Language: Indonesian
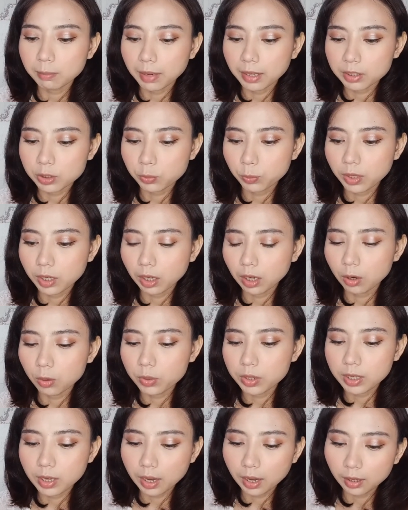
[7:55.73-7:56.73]
Mars
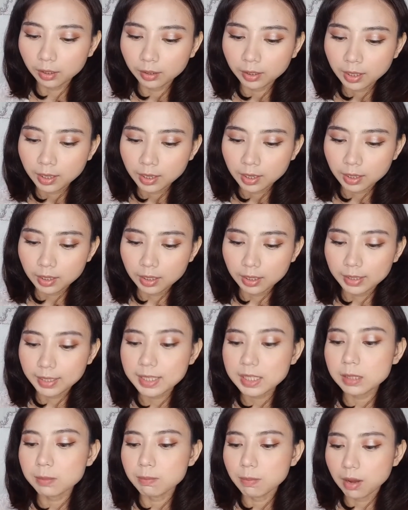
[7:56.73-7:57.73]
Willow yang uh,
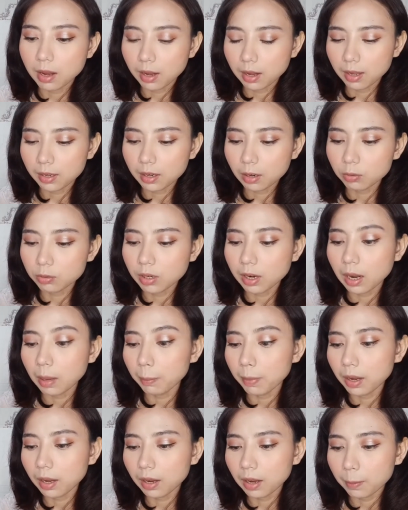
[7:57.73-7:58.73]
Kiss Bar aku udah
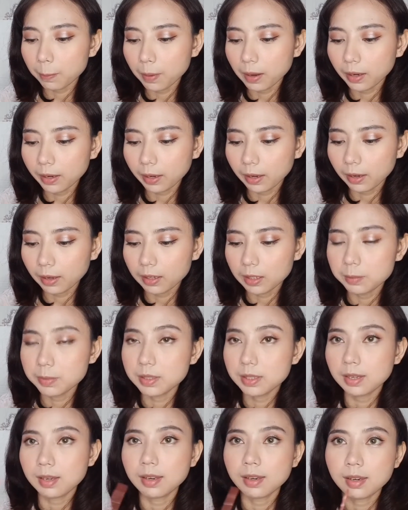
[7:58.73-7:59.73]
lama nggak pakai
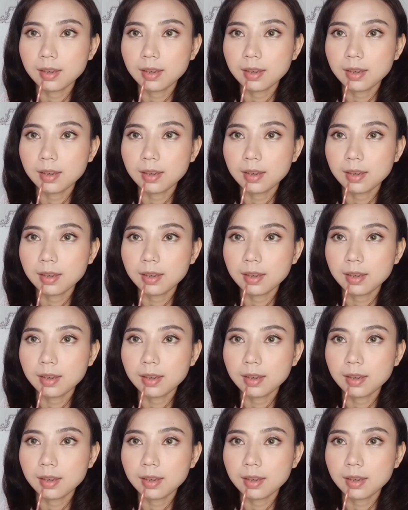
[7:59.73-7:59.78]
lipstick